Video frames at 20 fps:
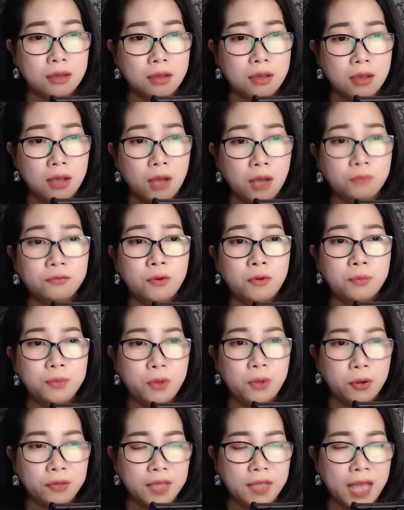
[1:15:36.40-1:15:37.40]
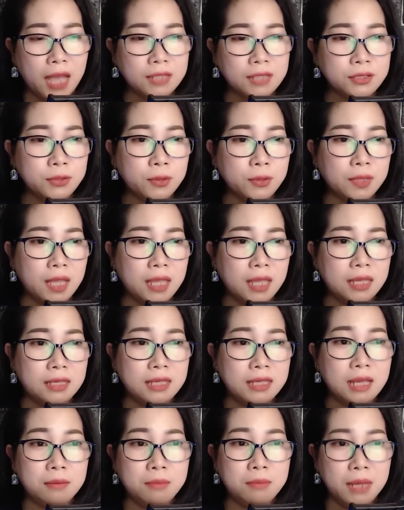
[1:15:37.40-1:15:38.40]
Ông Phúc vội vã xua tay
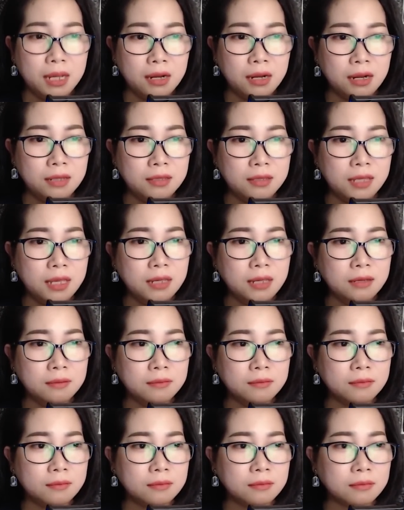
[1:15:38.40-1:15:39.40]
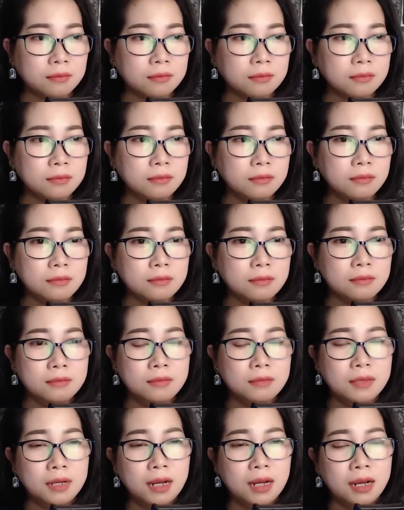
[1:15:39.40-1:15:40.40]
nhanh miệng lên tiếng:
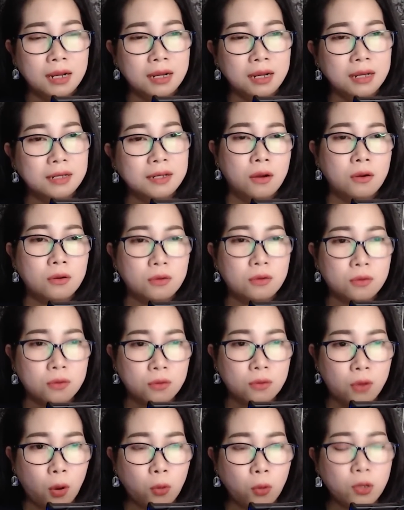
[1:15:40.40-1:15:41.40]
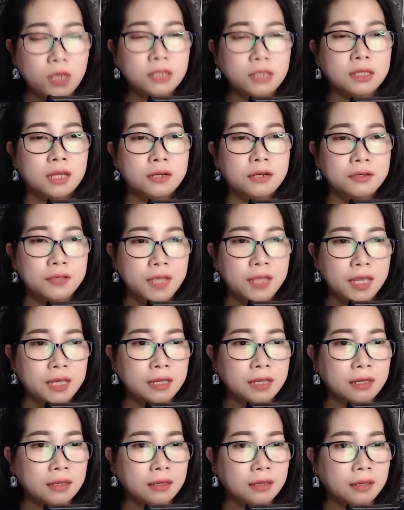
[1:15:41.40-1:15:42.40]
"À, cụ cứ tự nhiên,
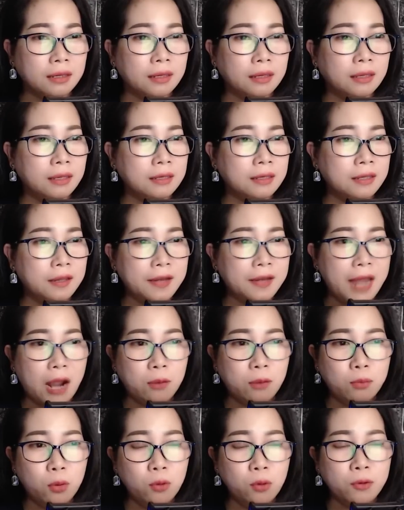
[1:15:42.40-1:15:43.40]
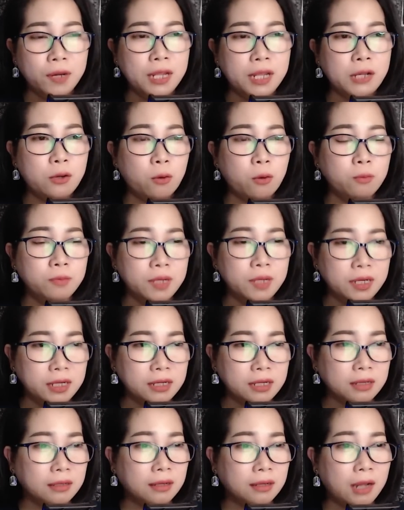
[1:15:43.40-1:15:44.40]
khi nào muốn đi cũng được,
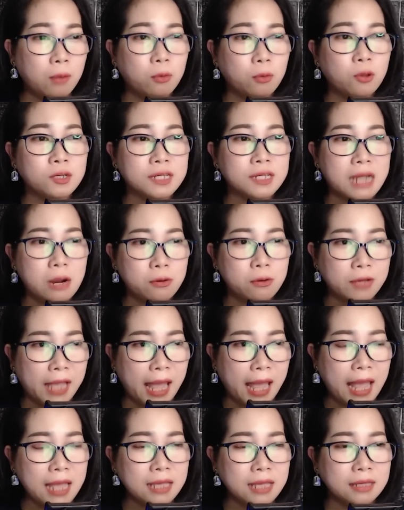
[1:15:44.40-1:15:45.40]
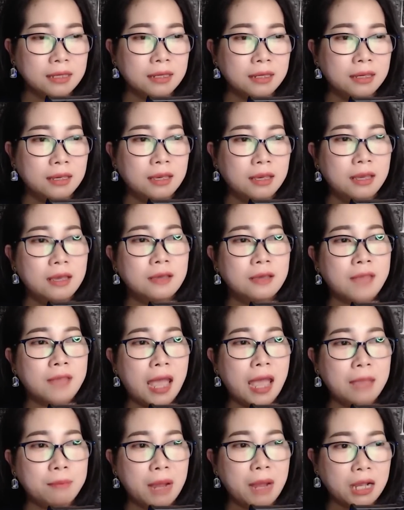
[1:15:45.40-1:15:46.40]
không có sao cả.
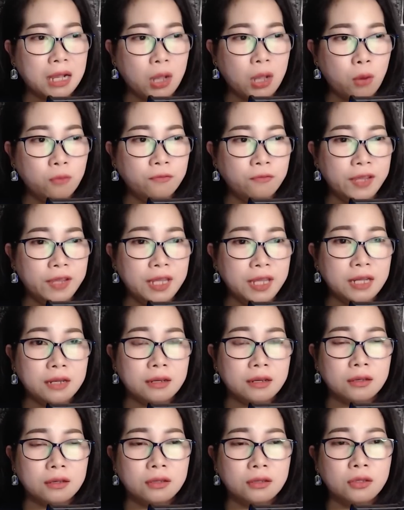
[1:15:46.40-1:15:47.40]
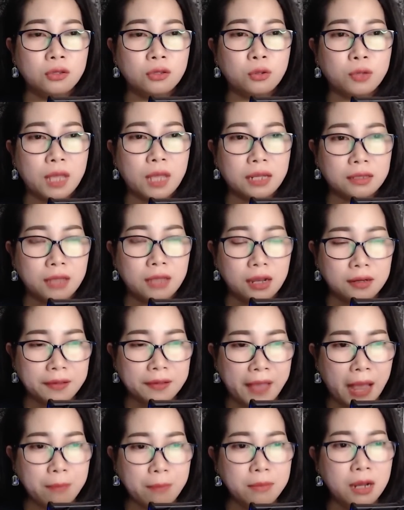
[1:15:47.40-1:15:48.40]
Thay mặt cậu Viễn, tôi thành thật
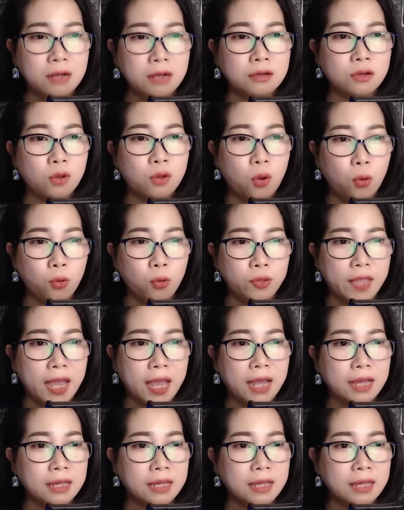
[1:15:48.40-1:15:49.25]
cảm ơn cụ nha.